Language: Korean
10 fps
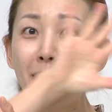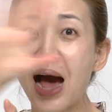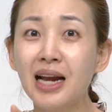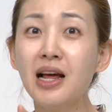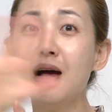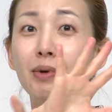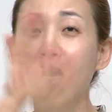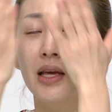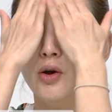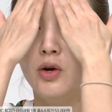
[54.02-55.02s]
바라
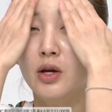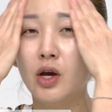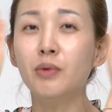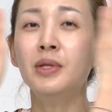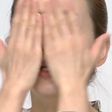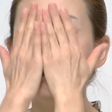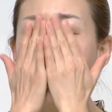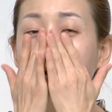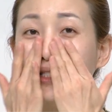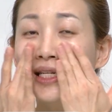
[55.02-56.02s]
이렇게 여러, 여러분들은
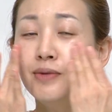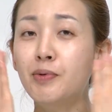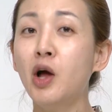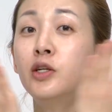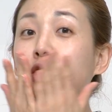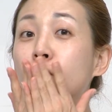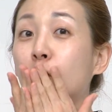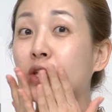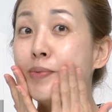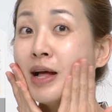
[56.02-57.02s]
하실 일은
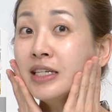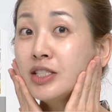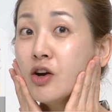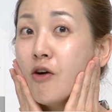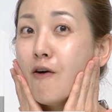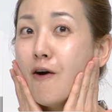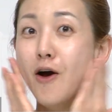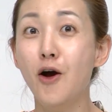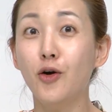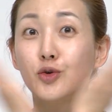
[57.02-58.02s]
펼쳐놓기만 하시죠.
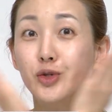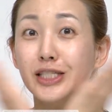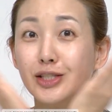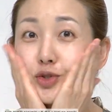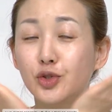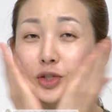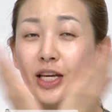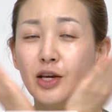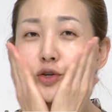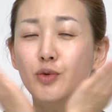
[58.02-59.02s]
굳이
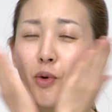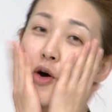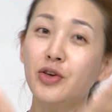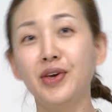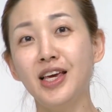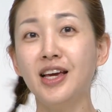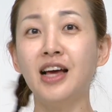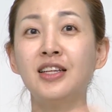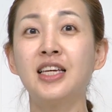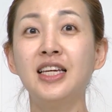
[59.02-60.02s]
두들기고 뭐 이
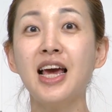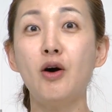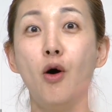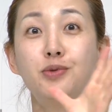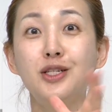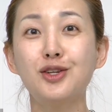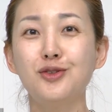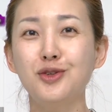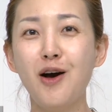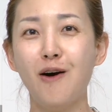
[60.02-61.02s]
하는 기계
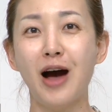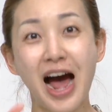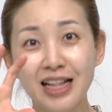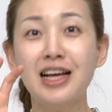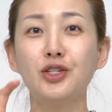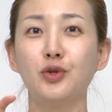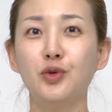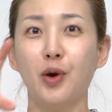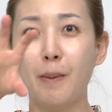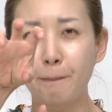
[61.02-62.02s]
없으셔도요 안
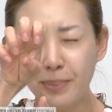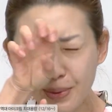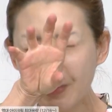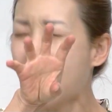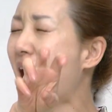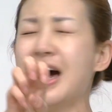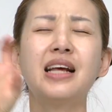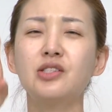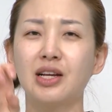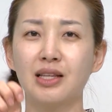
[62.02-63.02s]
하셔도 피부가 음.
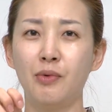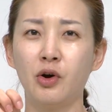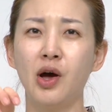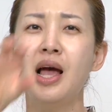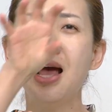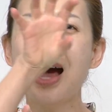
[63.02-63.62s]
알아서 갖다 먹어요.